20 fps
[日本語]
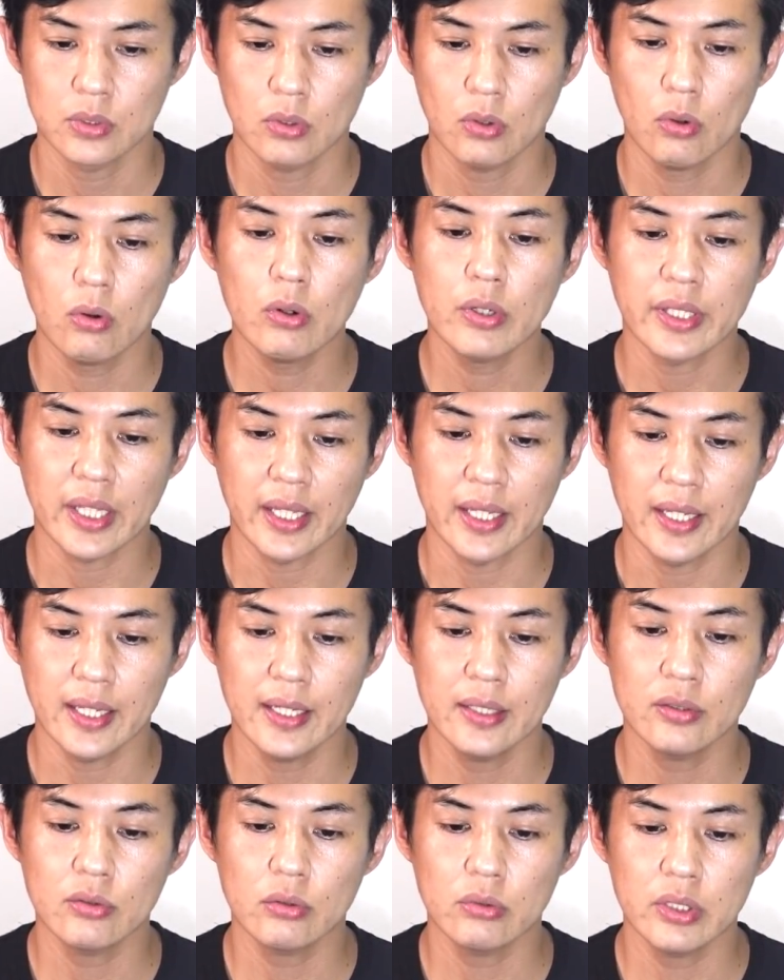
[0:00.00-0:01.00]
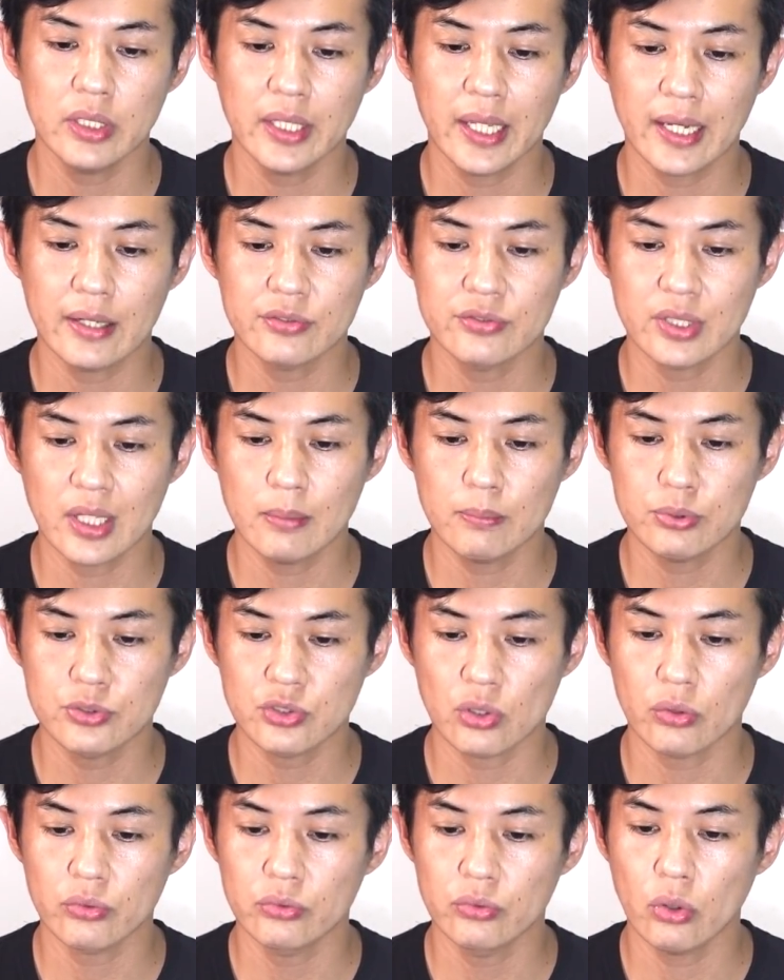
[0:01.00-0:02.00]
ほいで
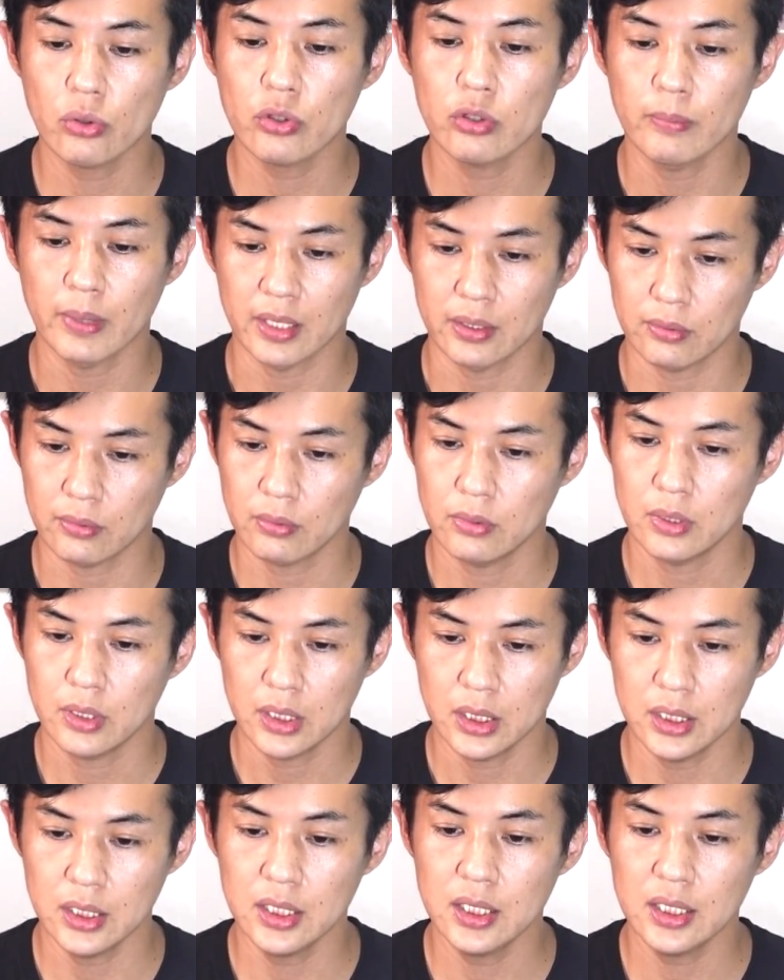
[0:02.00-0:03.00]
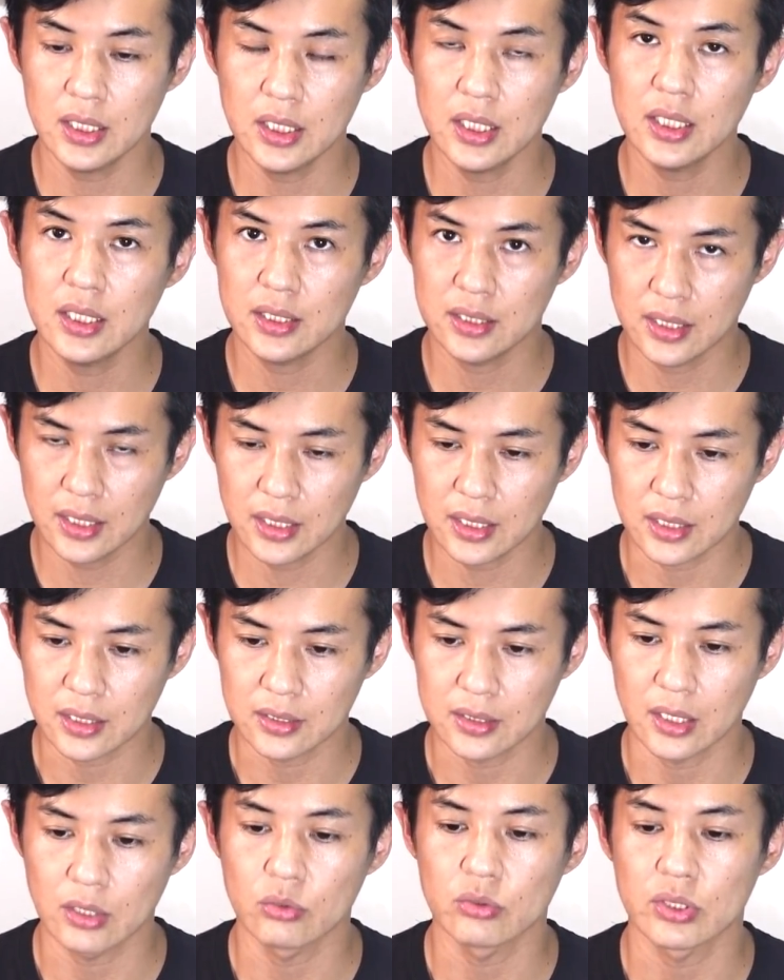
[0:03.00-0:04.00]
エントリーエグゼンプションドキュメント EED っ
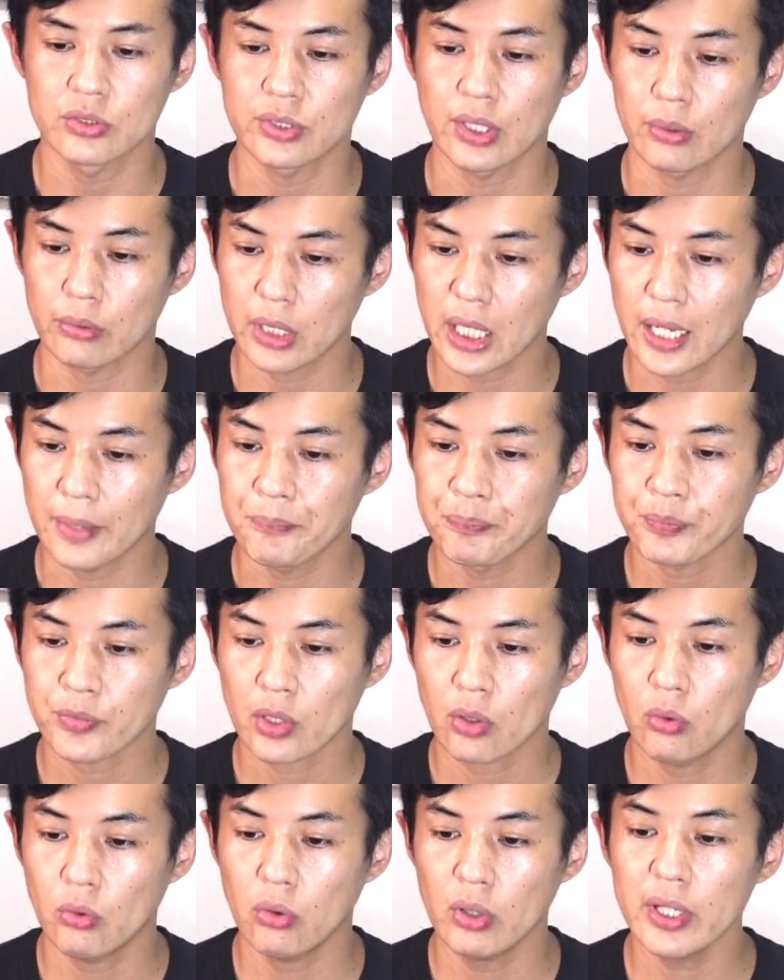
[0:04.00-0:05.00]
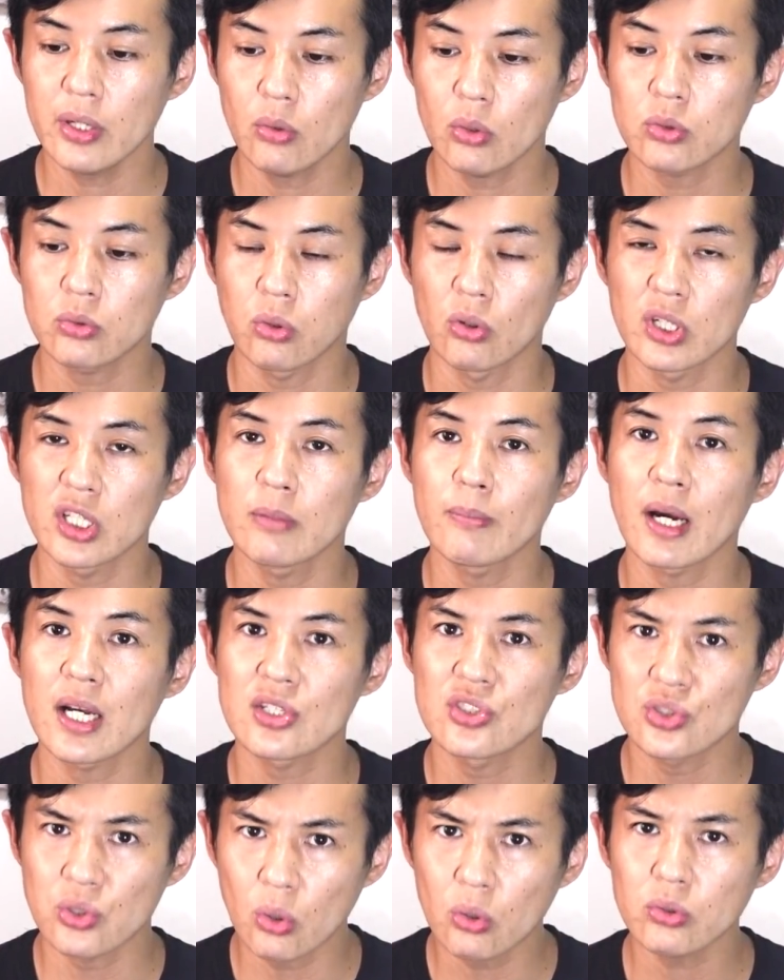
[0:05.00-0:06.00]
て言うんですけどねこれを取りま
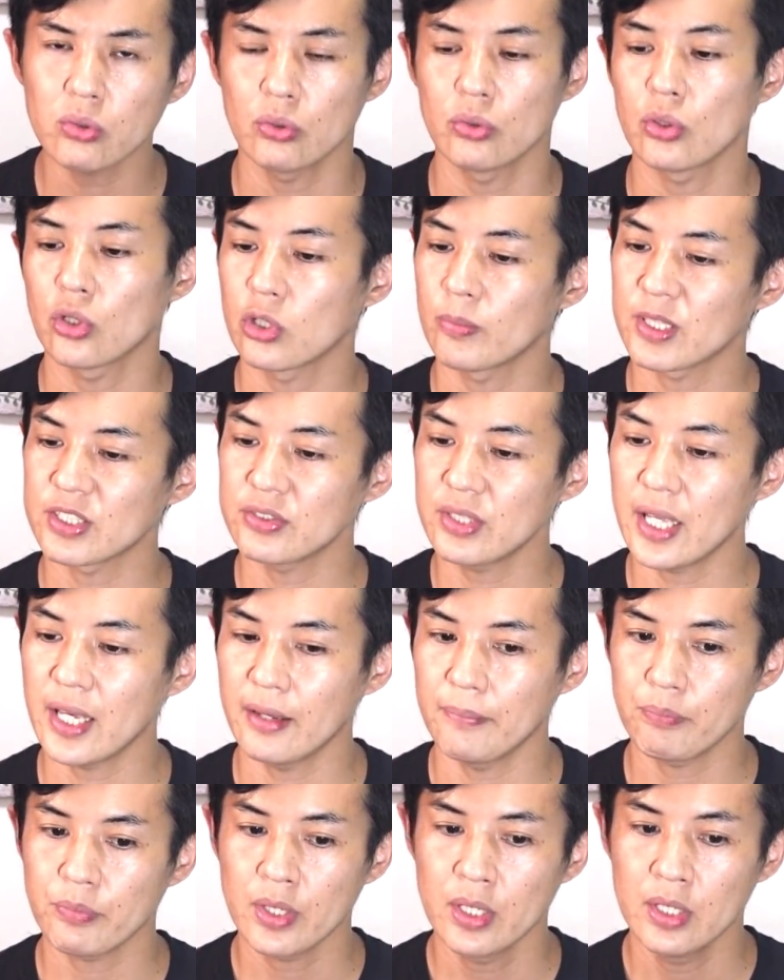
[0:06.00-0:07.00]
しょうと言っておりますね